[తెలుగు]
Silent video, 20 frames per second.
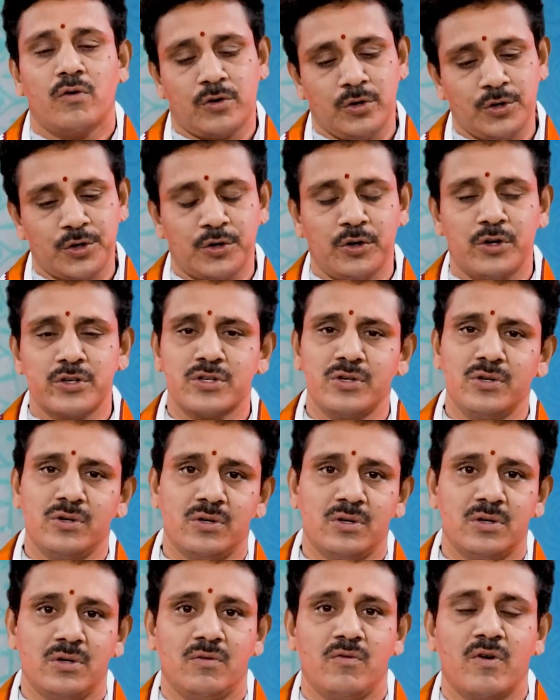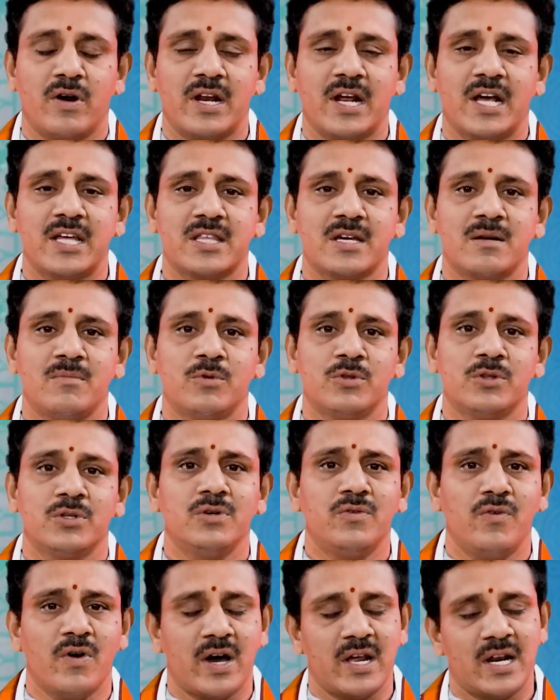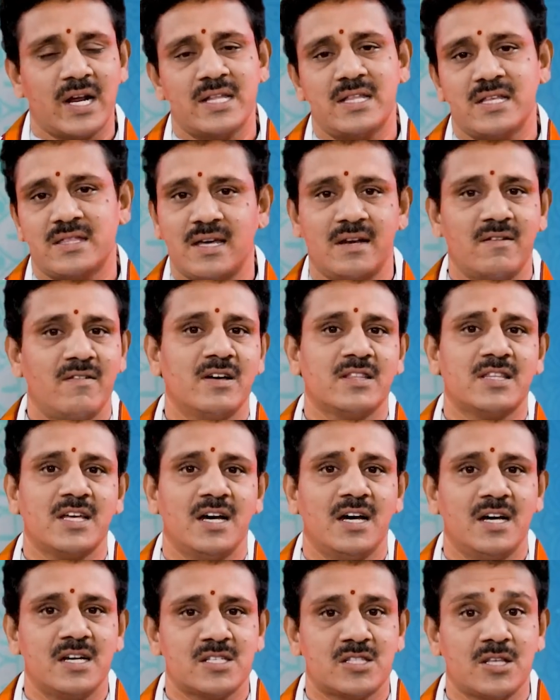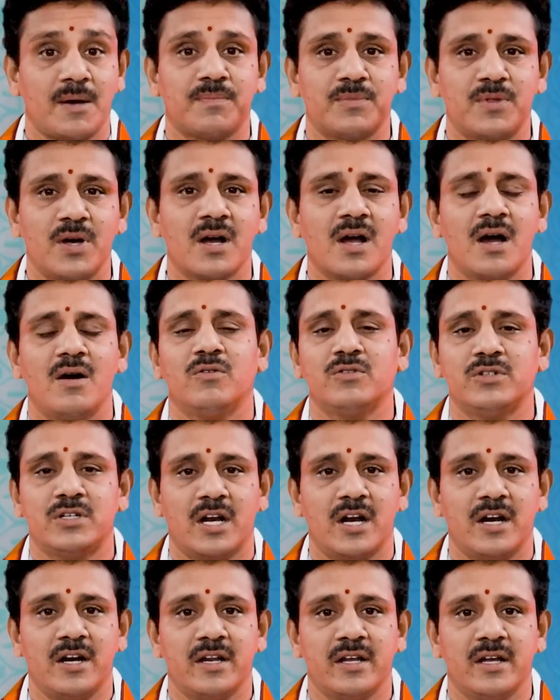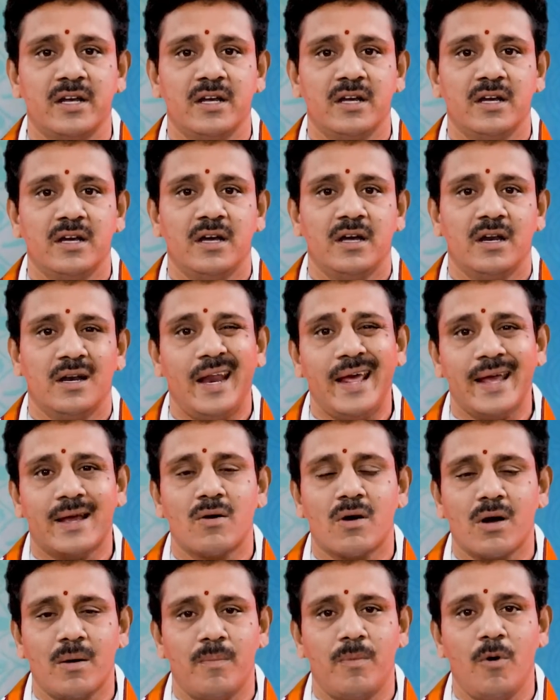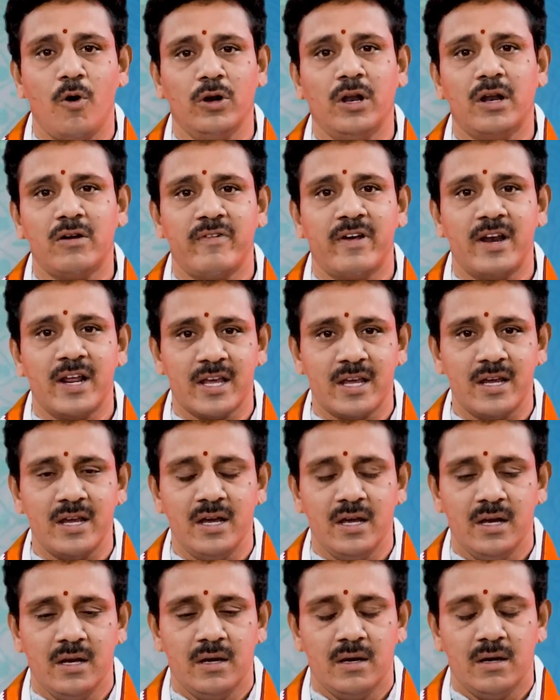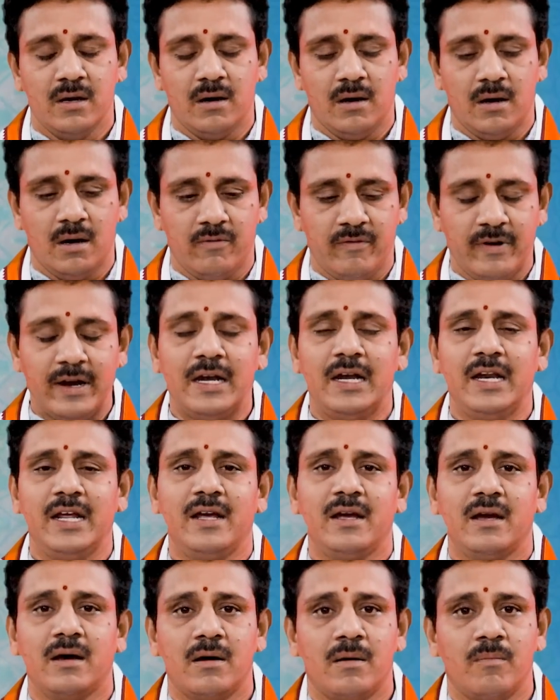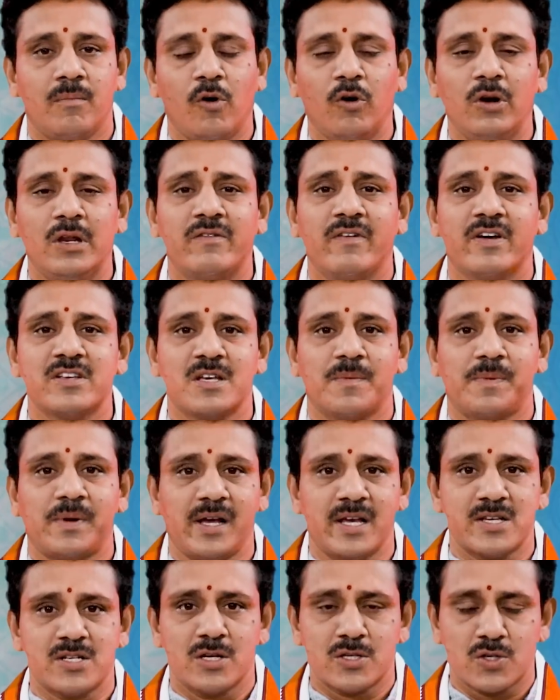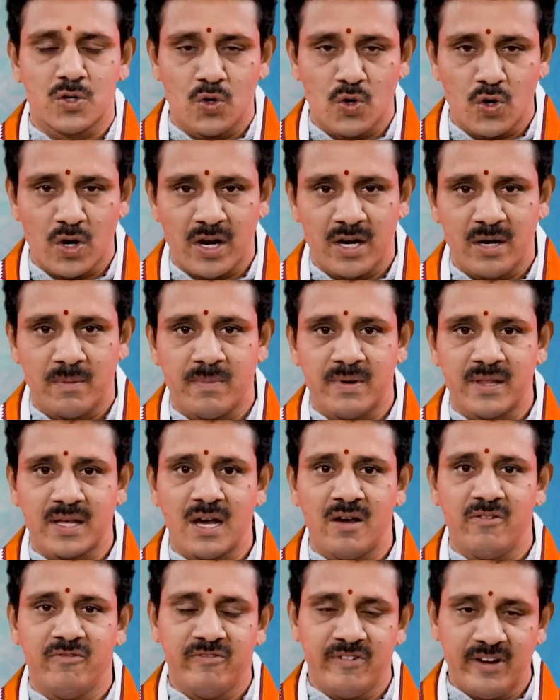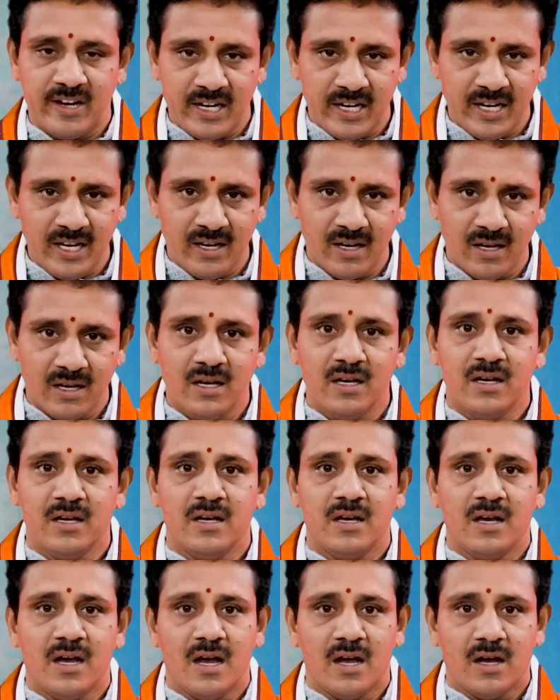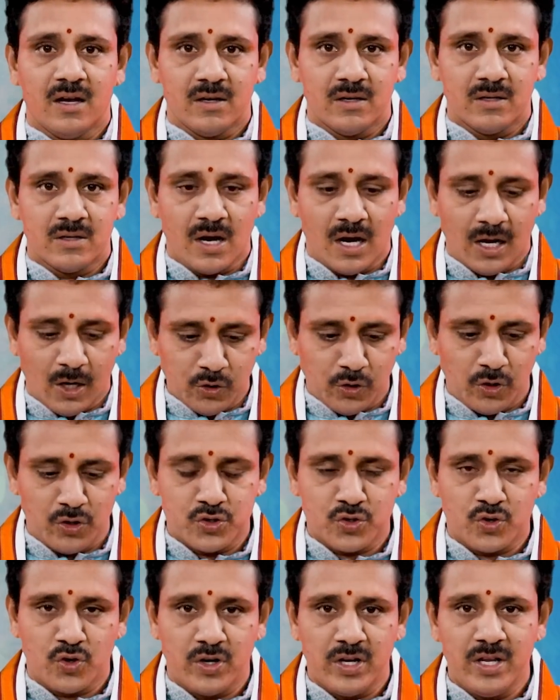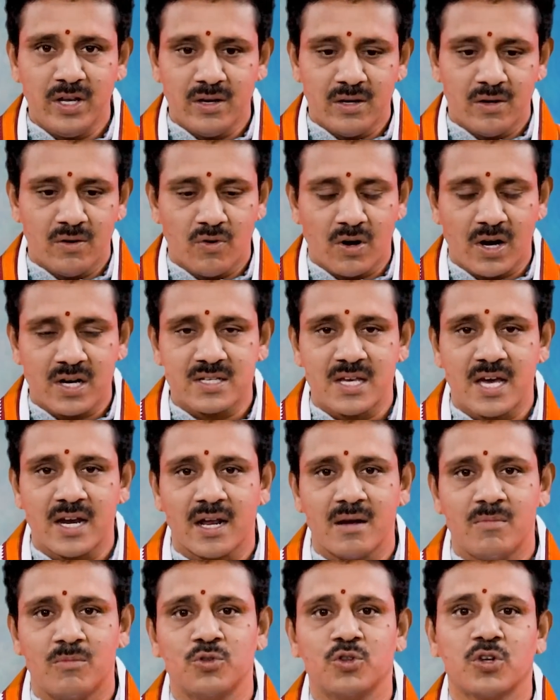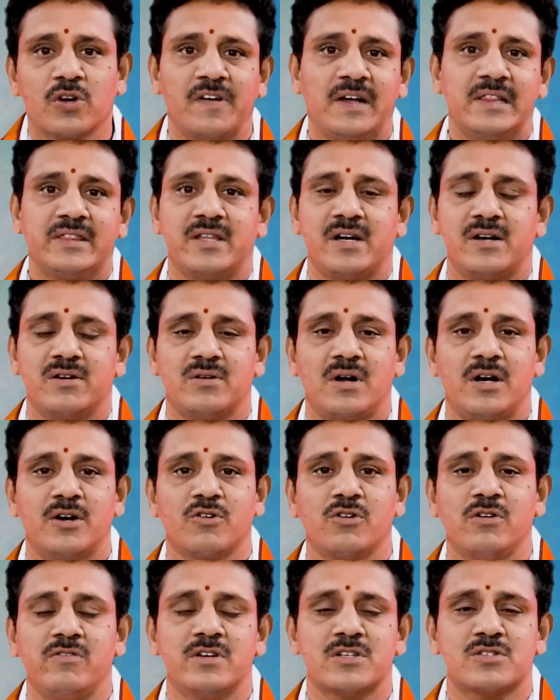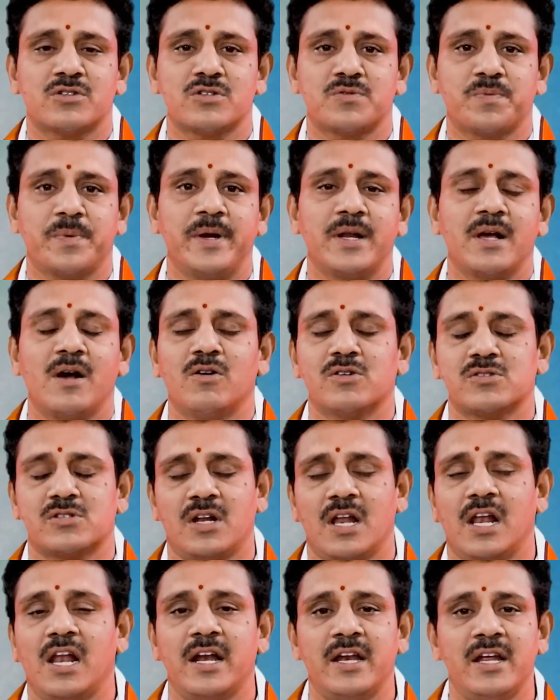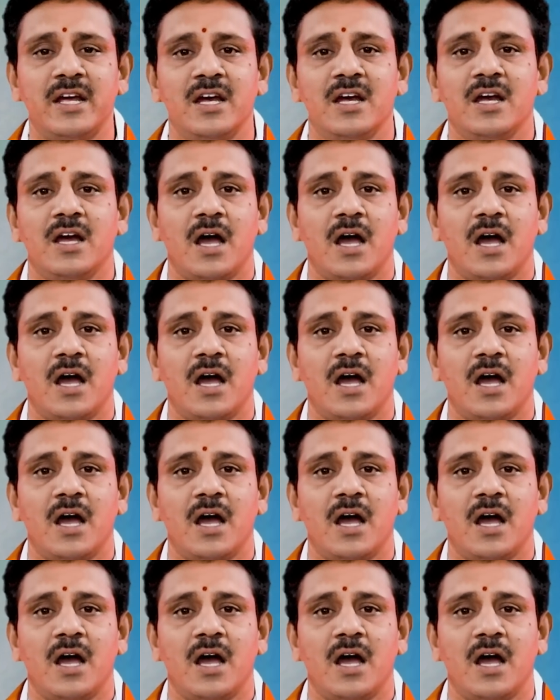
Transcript: రెండు రోజులు ఒకరి గతికి ముందు ఒకరి గతి తర్వాత స్తబ్దంగా ఉంటారండి లైక్ ఒక బౌలర్ వెనక్కి వెళ్ళి బౌలింగ్ వేసే ప్రాసెస్లో స్లోగా నెమ్మదిగా వెళ్ళి ఆలోచించుకొని ఒక్కసారిగా ముందుకు వెళ్తాడు అడుగులు వేస్తూ స్పీడ్గా వస్తాడు అలానే